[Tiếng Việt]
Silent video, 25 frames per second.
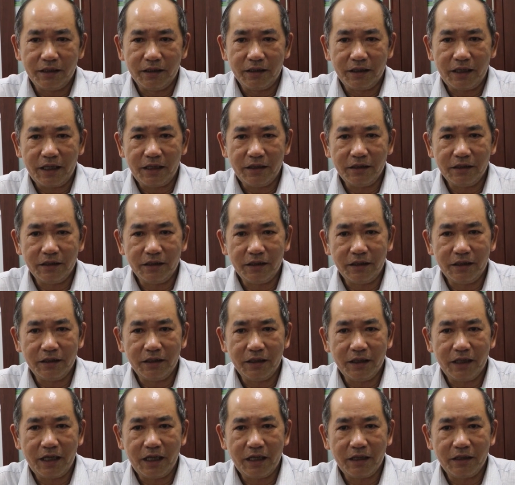các lực lượng
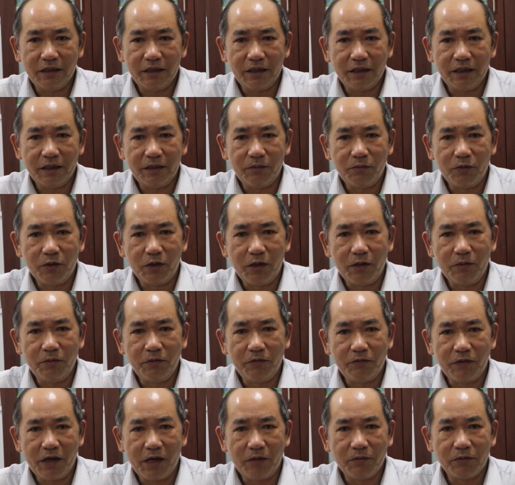chức năng bộ đội
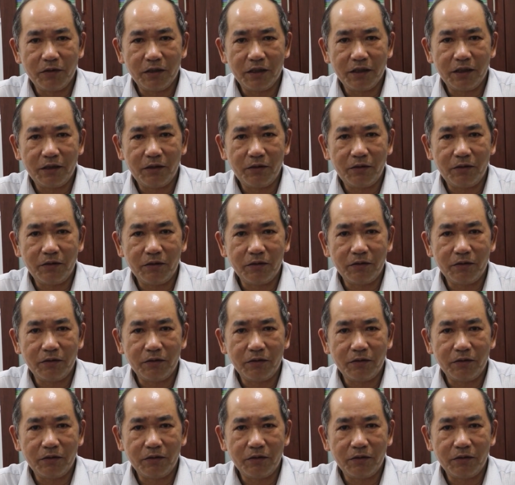biên phòng đó là